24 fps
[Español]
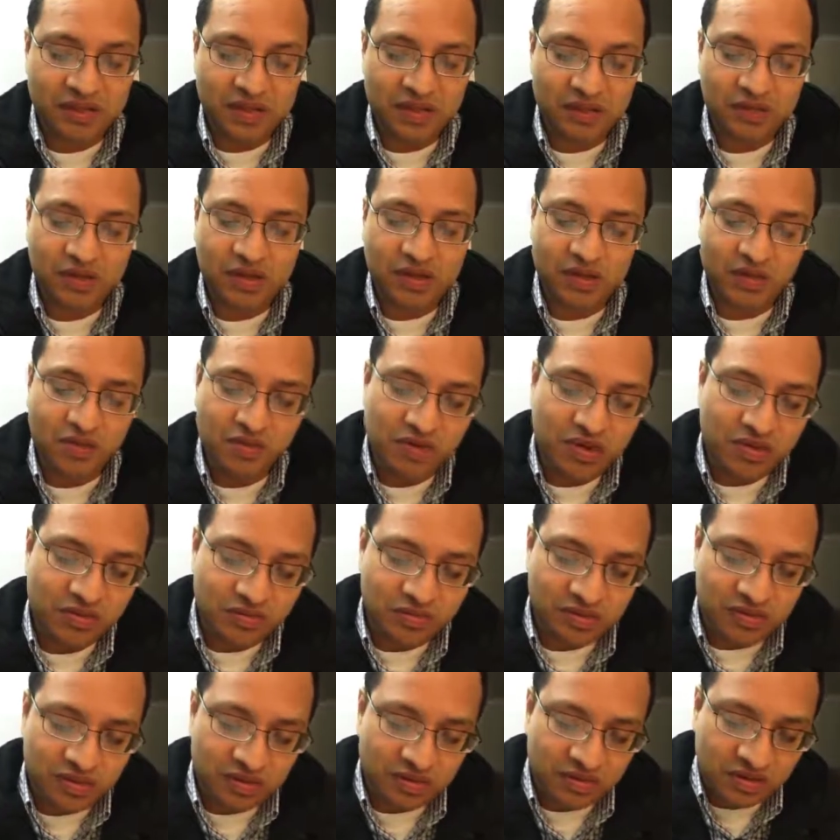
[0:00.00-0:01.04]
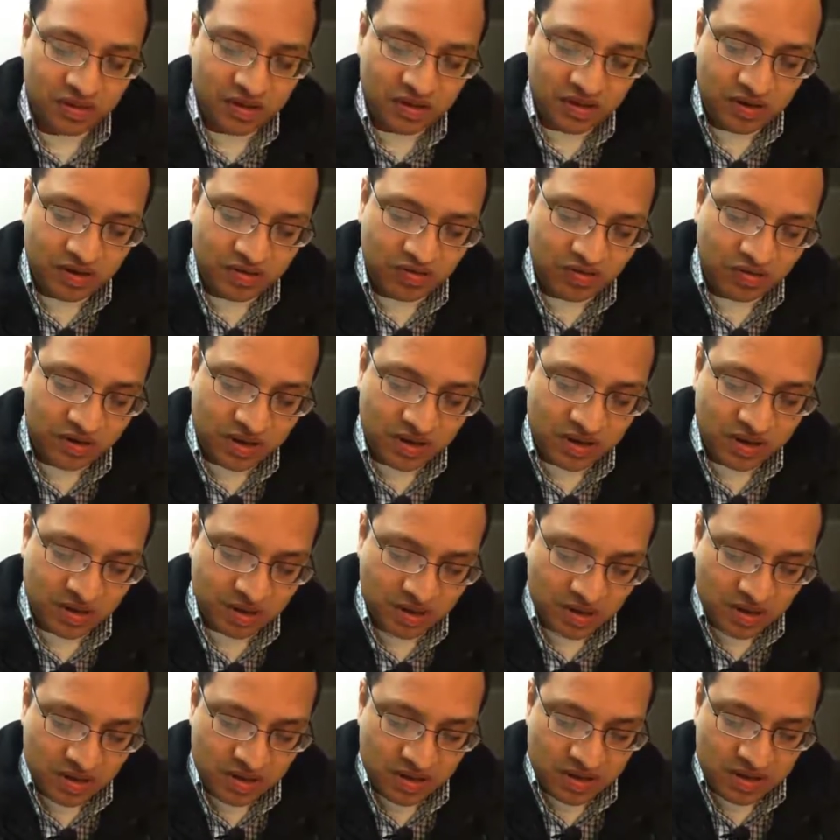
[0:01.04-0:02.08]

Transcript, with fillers: vaya usted conmigo, si usted tiene su Biblia,